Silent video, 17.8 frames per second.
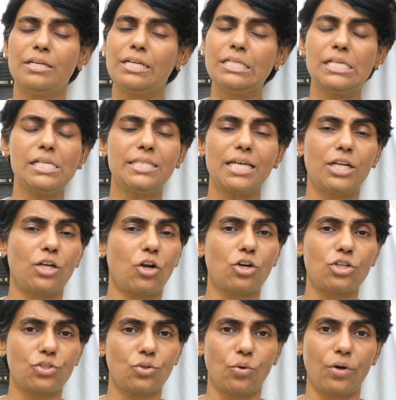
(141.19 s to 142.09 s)
రిజల్ట్స్ ఆర్
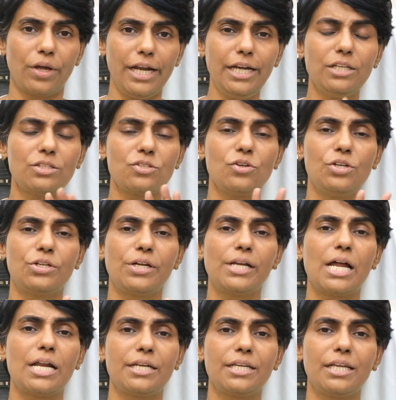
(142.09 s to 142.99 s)
నాట్ సో గ్రేట్ సో
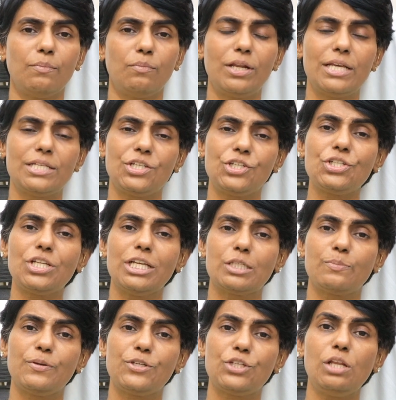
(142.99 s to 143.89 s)
యూట్రైన్ ఆర్టీ ఎంబలైజేషన్
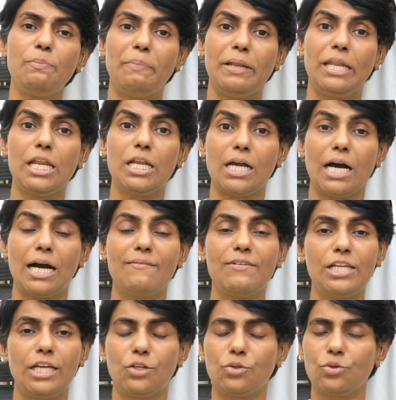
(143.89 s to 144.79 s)
ఎస్పెషల్లీ పిల్లలు
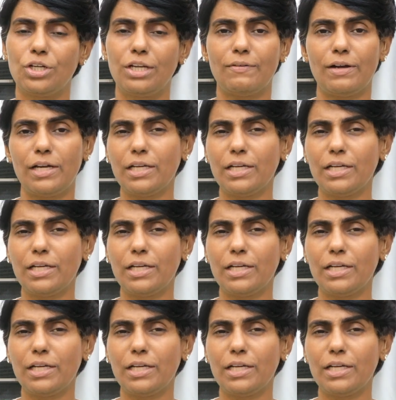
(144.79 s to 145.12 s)
కావాలి అనుకునే